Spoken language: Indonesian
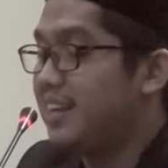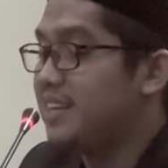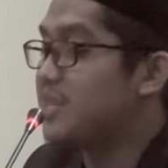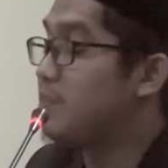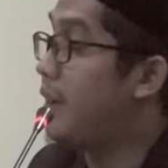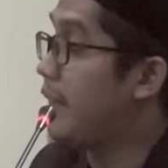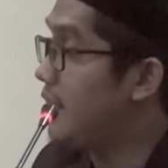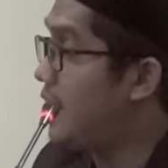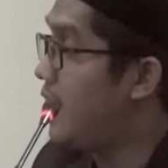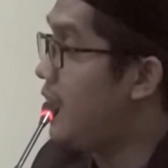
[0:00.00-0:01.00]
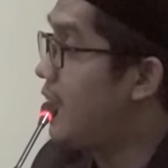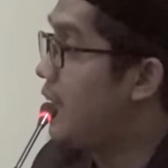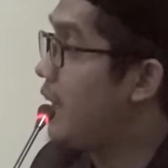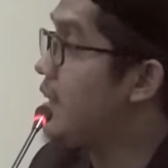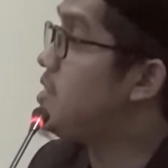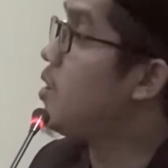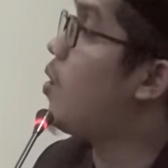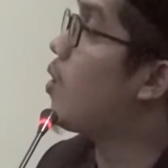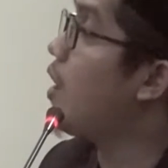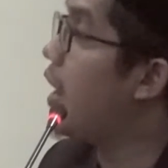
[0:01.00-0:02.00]
Sebaiknya
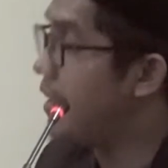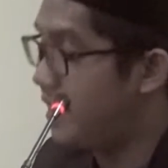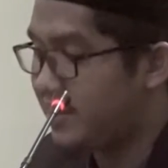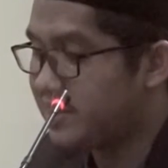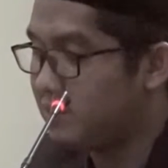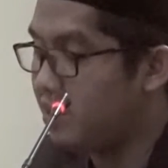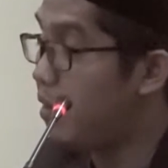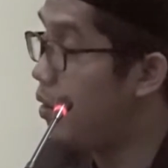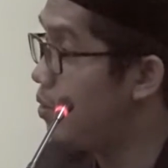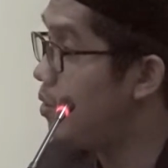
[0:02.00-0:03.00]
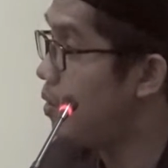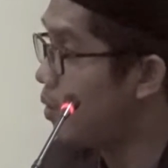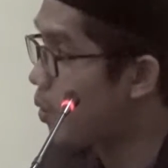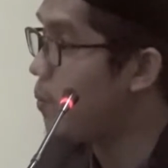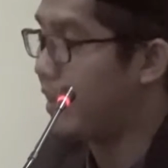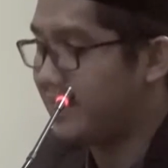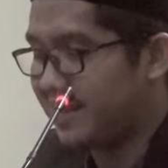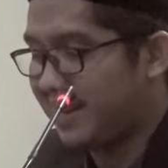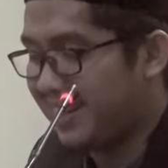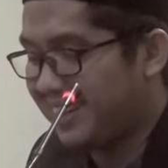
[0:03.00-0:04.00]
istiqoroh lagi sebelum bangun rumah di
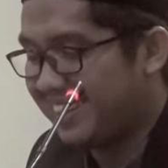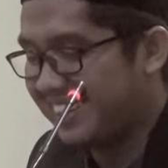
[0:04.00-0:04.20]
sana.